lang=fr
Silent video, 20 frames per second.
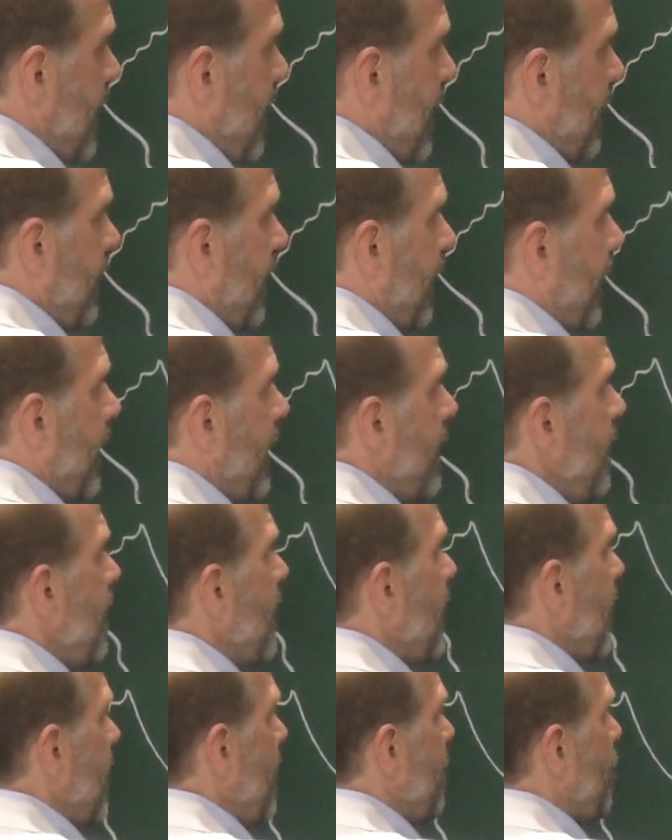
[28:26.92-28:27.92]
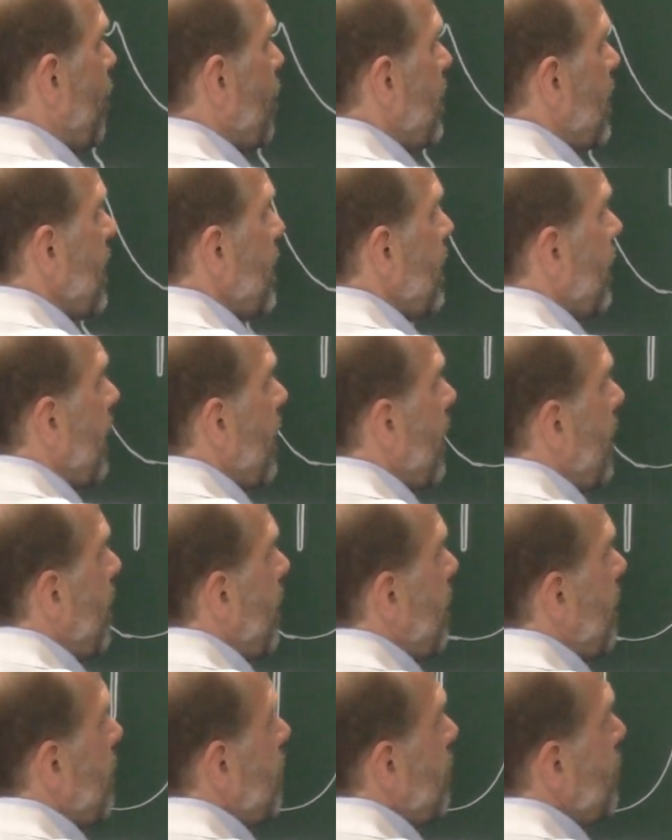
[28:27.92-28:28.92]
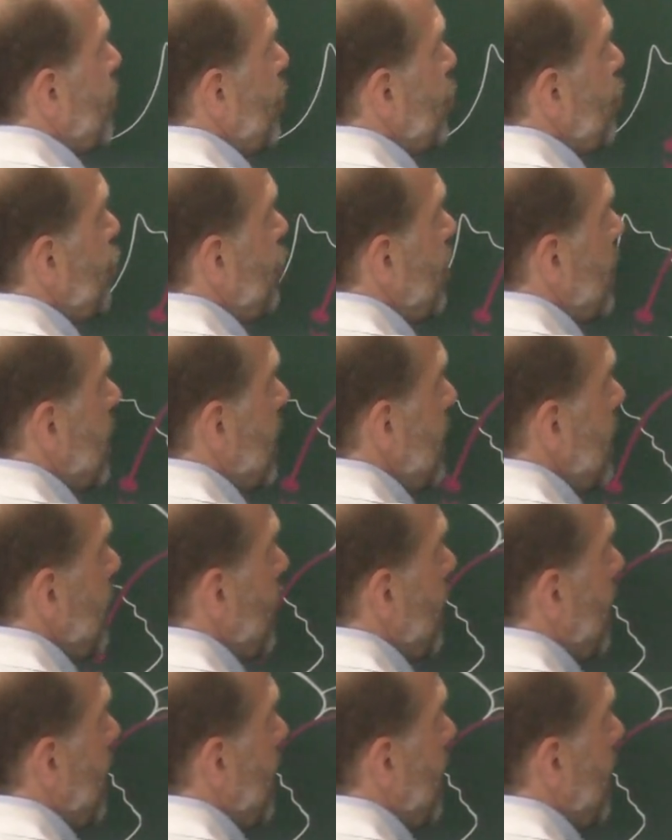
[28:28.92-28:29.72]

latéral et venir moduler